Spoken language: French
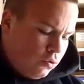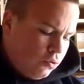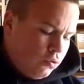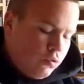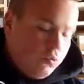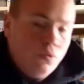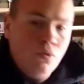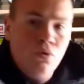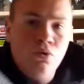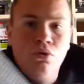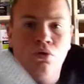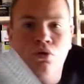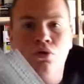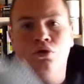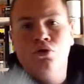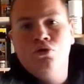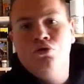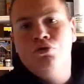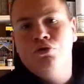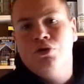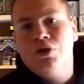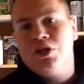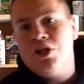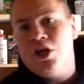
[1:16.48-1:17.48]
ou
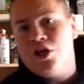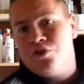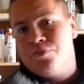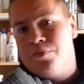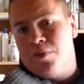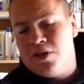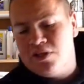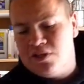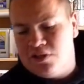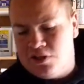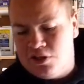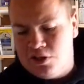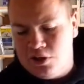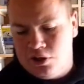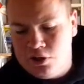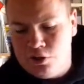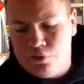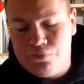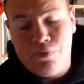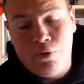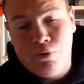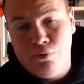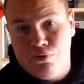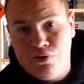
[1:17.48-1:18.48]
du grillage plastique,
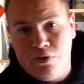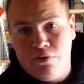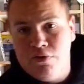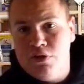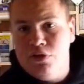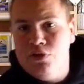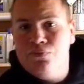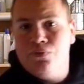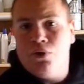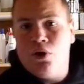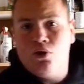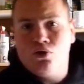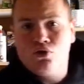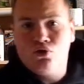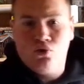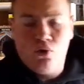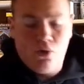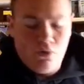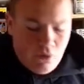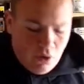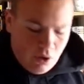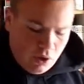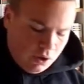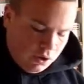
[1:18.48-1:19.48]
enfin vous avez différents
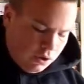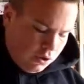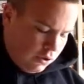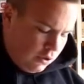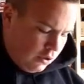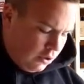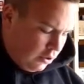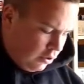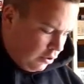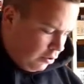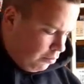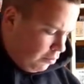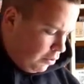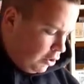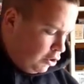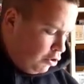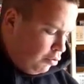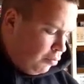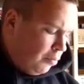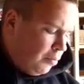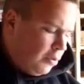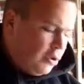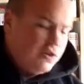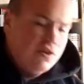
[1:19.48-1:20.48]
choix, voilà. Mais
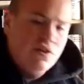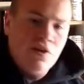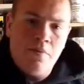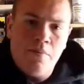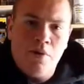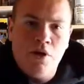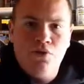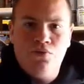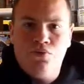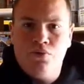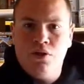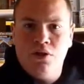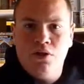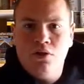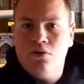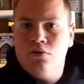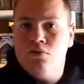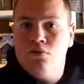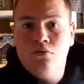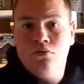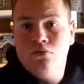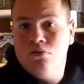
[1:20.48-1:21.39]
du moment que ça maille fine,